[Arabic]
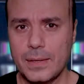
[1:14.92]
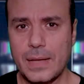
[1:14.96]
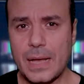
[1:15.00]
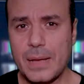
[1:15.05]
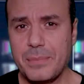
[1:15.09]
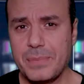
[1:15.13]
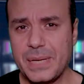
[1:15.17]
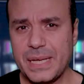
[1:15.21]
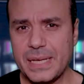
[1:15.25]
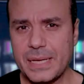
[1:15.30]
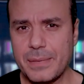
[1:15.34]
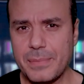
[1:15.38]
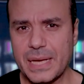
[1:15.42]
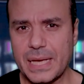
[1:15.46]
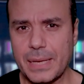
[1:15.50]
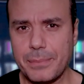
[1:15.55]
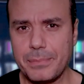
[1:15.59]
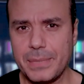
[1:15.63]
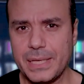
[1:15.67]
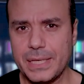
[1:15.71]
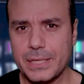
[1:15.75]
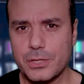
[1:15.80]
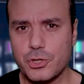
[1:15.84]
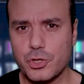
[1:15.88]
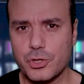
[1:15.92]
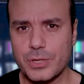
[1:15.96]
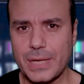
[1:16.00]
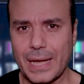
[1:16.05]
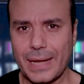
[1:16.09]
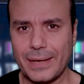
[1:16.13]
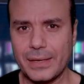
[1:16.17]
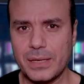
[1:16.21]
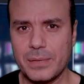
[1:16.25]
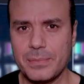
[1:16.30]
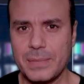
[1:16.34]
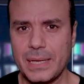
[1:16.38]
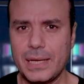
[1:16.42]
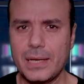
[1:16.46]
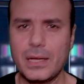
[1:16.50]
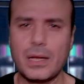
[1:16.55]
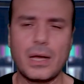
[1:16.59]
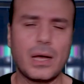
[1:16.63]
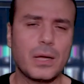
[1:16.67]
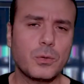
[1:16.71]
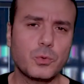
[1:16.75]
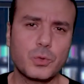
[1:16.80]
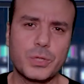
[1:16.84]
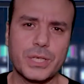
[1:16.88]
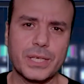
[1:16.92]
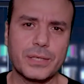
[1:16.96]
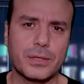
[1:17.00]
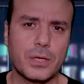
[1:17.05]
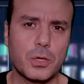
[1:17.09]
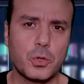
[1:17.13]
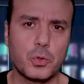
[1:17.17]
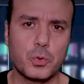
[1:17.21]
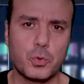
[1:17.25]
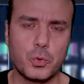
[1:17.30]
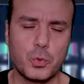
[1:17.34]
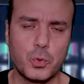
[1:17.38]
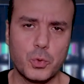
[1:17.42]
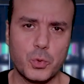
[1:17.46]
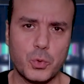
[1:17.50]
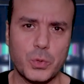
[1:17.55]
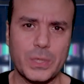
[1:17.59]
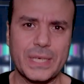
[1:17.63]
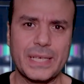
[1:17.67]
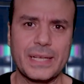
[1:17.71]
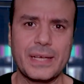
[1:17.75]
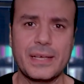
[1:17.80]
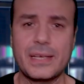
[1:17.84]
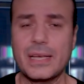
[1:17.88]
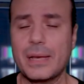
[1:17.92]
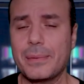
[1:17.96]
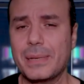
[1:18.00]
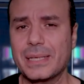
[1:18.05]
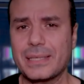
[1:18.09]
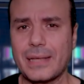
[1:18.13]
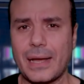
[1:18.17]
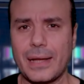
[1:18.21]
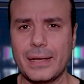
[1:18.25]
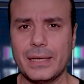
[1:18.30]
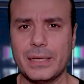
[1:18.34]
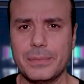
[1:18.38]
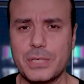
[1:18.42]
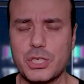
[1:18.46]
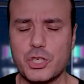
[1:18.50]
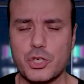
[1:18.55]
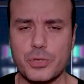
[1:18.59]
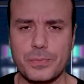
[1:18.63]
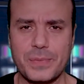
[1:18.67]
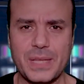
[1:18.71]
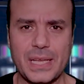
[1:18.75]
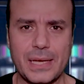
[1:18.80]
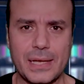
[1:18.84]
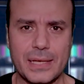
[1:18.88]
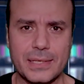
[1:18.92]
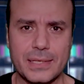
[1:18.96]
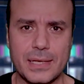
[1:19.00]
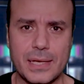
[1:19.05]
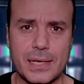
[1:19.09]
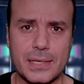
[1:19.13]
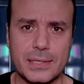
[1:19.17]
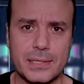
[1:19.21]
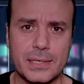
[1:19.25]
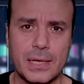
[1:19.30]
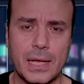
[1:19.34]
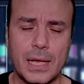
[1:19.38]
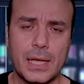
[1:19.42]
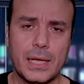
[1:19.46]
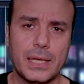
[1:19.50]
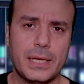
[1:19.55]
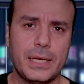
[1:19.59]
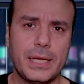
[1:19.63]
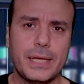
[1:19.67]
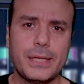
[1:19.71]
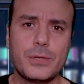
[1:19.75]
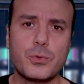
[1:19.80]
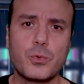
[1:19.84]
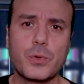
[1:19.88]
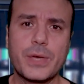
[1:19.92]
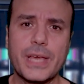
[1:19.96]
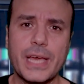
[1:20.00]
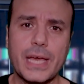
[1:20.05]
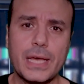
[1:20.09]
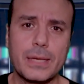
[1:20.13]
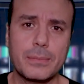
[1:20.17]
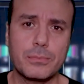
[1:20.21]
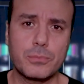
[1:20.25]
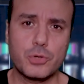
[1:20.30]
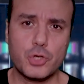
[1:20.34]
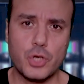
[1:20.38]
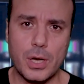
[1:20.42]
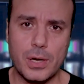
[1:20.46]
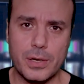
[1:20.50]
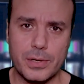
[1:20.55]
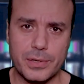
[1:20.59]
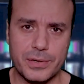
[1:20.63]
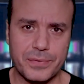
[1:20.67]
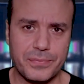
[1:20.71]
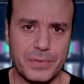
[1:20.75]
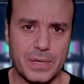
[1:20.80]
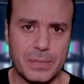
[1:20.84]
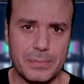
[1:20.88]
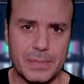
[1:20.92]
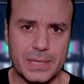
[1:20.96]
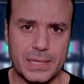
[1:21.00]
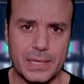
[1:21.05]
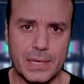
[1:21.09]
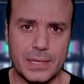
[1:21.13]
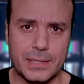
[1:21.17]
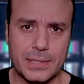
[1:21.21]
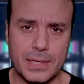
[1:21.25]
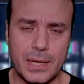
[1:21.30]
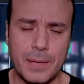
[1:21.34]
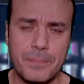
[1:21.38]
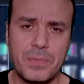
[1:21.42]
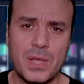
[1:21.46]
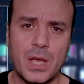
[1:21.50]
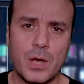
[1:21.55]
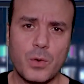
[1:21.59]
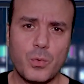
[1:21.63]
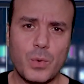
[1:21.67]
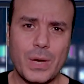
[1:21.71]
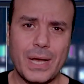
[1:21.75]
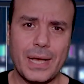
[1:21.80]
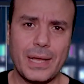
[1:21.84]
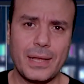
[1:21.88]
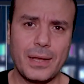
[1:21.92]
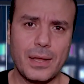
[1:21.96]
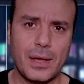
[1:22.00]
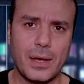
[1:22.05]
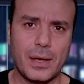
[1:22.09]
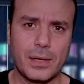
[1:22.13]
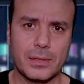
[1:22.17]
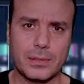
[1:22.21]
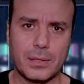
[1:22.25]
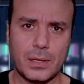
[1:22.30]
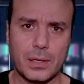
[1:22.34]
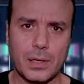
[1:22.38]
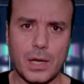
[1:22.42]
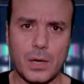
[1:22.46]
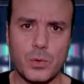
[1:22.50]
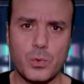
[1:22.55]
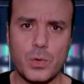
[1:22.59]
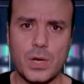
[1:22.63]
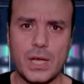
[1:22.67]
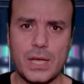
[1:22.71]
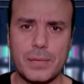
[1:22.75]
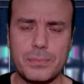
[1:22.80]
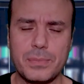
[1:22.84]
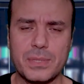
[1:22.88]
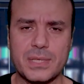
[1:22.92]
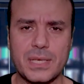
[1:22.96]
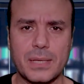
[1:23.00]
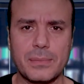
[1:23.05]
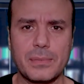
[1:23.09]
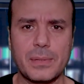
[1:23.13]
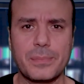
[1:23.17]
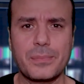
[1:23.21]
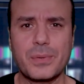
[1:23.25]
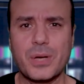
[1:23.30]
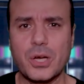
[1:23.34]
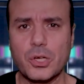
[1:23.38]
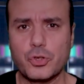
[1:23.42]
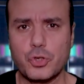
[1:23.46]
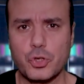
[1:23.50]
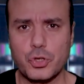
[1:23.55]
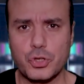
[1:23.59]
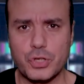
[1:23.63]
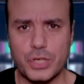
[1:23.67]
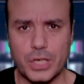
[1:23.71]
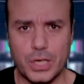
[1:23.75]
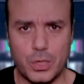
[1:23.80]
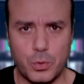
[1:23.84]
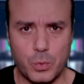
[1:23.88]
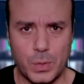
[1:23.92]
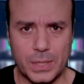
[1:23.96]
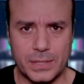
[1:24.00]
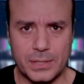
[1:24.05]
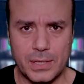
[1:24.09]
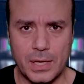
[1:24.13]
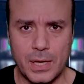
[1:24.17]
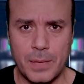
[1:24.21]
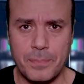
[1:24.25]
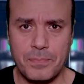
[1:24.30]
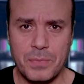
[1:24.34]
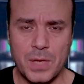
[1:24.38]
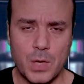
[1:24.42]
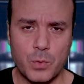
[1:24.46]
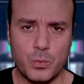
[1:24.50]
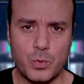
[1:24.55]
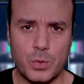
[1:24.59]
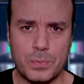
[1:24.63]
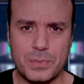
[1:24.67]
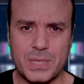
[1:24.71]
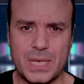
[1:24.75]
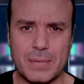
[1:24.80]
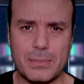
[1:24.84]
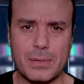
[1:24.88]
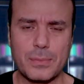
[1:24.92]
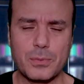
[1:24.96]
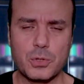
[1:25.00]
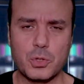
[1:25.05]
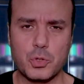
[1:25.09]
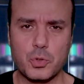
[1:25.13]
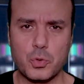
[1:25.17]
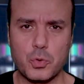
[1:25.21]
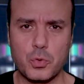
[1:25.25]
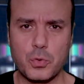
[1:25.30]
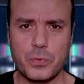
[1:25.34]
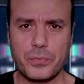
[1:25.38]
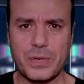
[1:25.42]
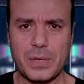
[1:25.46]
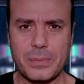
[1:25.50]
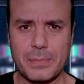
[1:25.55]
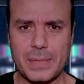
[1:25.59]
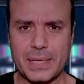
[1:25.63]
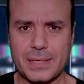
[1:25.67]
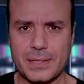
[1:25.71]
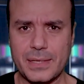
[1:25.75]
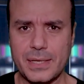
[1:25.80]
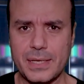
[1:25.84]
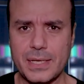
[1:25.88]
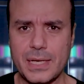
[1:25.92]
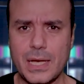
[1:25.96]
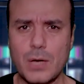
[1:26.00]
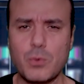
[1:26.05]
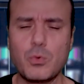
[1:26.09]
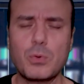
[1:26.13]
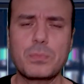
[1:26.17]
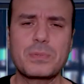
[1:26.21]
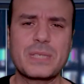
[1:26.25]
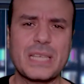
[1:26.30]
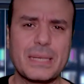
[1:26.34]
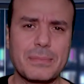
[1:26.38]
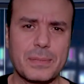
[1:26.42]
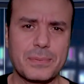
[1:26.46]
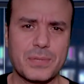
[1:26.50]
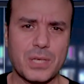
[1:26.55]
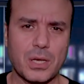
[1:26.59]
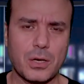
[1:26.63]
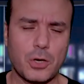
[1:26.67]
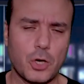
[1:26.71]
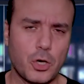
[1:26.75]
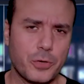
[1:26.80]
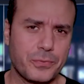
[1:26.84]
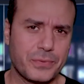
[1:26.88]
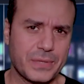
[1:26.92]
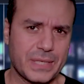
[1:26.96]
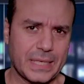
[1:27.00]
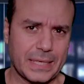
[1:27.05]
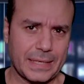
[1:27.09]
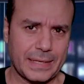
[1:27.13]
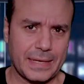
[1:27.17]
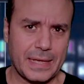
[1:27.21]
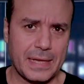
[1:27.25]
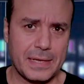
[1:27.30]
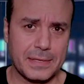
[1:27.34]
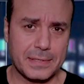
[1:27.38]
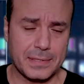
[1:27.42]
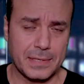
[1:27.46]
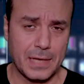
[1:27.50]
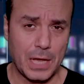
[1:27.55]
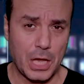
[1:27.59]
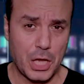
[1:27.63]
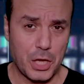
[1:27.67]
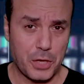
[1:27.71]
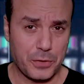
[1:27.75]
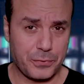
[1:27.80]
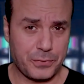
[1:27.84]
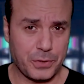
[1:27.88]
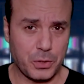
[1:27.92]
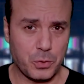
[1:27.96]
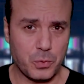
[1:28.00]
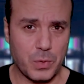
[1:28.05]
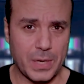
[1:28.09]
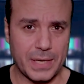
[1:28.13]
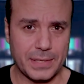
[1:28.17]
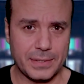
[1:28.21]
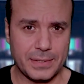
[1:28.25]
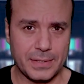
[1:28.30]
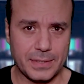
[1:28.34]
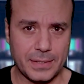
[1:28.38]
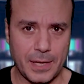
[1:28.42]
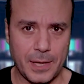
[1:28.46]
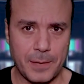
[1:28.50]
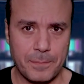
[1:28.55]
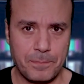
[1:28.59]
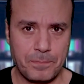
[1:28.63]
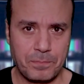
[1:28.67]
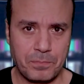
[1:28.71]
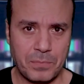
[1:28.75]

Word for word: أمينة ما كملتش تعليمها أو تقدروا تقولوا إن هي ما تعلمتش من الأساس لأنه كام شهر في المدرسة وأهلها طلعوها بسبب كترة إخواتها وبسبب الظروف المادية وبسبب ثقافة الناس في الوقت ده